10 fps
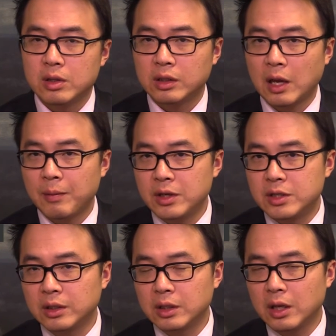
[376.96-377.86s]
他们已
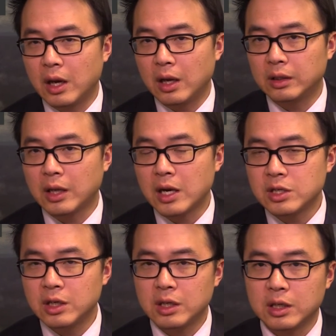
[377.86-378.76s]
经啊达
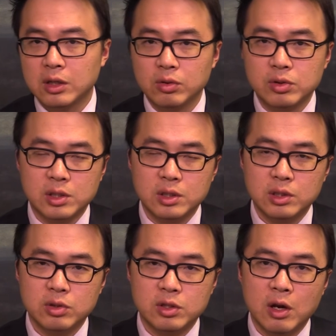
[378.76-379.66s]
成了一个共识，
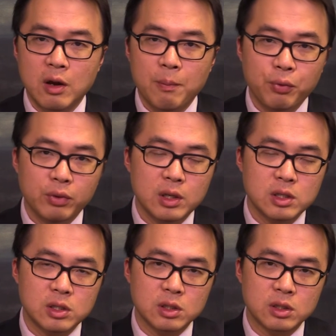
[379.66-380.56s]
就是不能
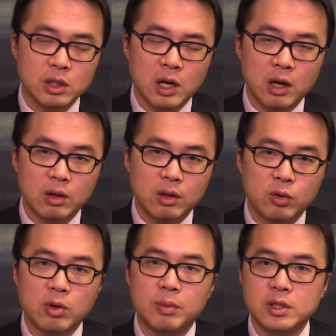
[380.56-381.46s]
只是靠
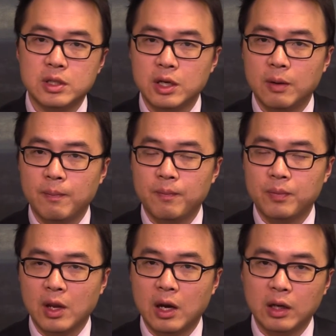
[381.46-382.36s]
货币政策
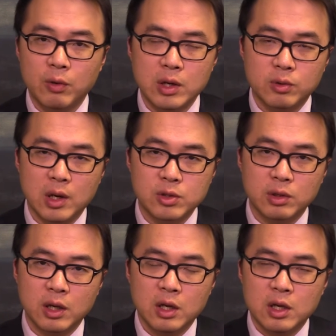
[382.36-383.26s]
啊，那换句话说
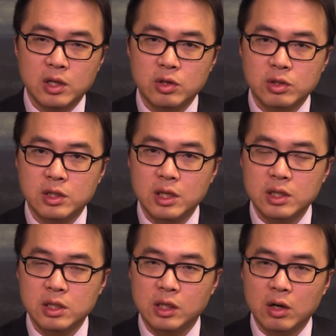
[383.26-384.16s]
呢，就是经
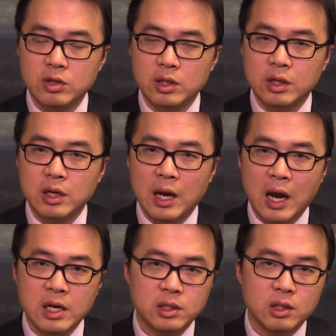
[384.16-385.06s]
济调整
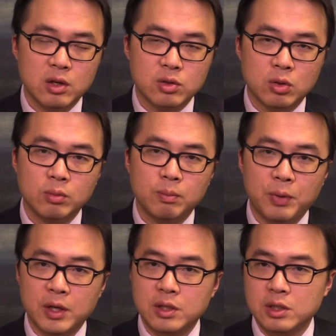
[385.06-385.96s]
还是要从
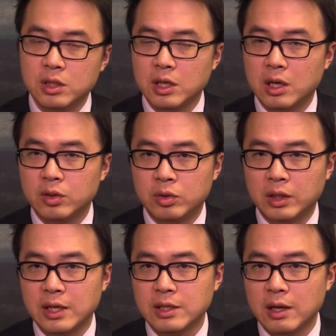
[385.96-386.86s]
本质上去
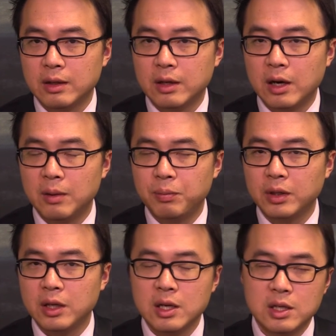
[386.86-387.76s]
改善，而不
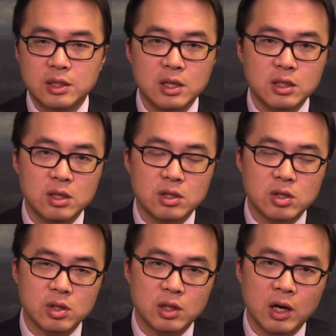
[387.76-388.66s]
能仅仅只
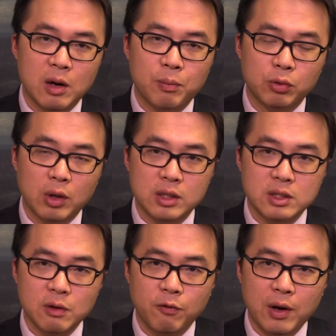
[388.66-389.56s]
是依靠不断的
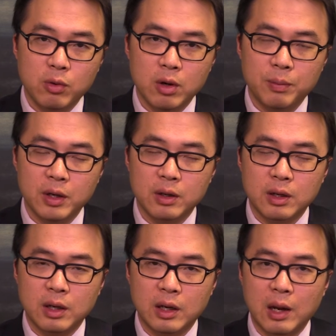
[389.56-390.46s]
增发货币
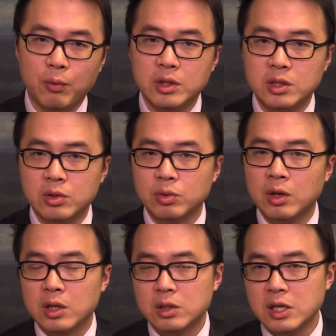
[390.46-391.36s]
来维持住
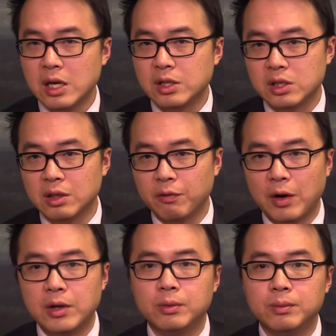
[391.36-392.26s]
暂时的
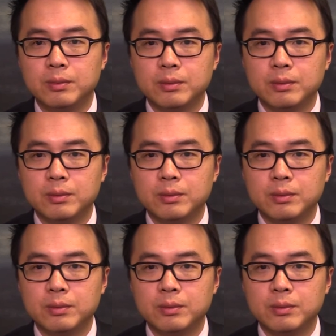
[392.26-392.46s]
繁荣。